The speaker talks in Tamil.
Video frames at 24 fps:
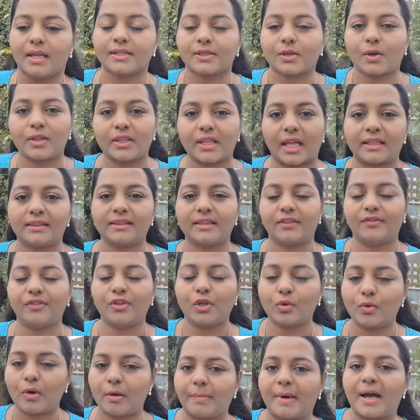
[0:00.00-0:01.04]
ஸோ அந்த
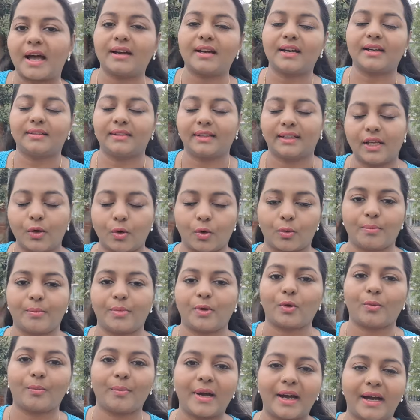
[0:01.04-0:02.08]
வியூவை பார்க்குறதுக்கே
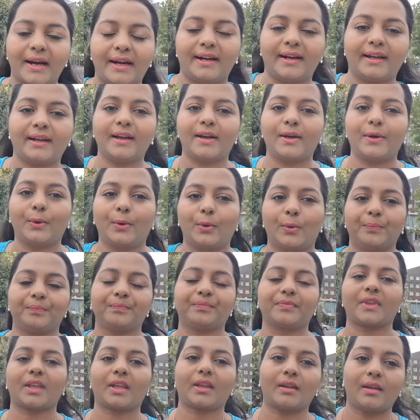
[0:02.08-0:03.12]
ரொம்ப ரொம்ப அழகாக இருக்கும்
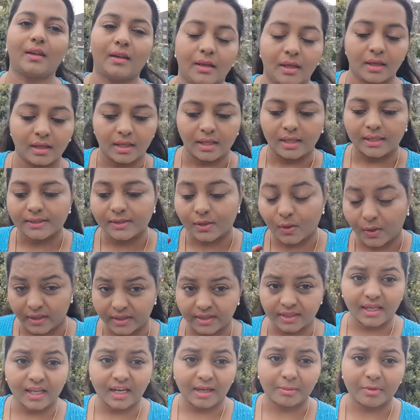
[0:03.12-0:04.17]
இருக்கும் ஸோ
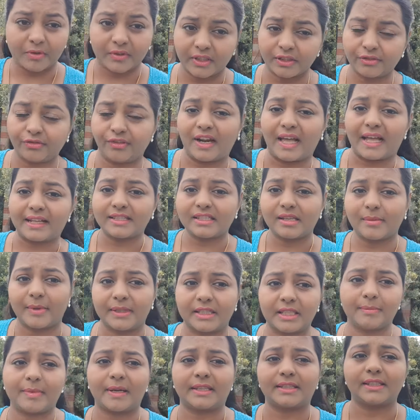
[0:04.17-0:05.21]
இதுதான் நம்ம வந்து ஃப்ளாட்ஸை
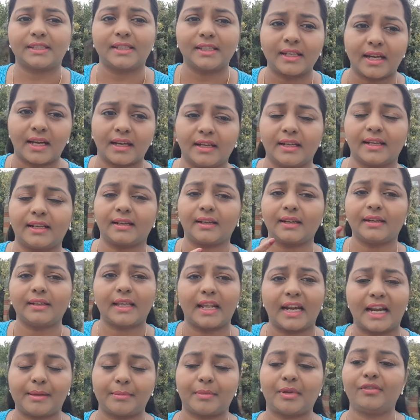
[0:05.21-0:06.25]
பற்றி பார்த்தது அங்கே
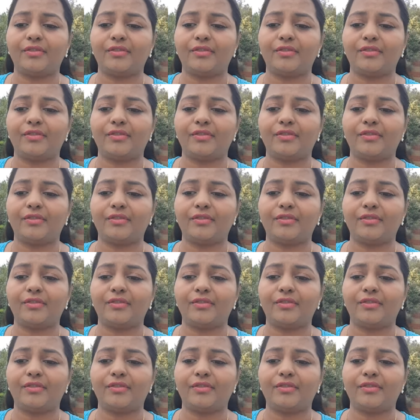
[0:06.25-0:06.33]
இருக்கிறது எல்லாமே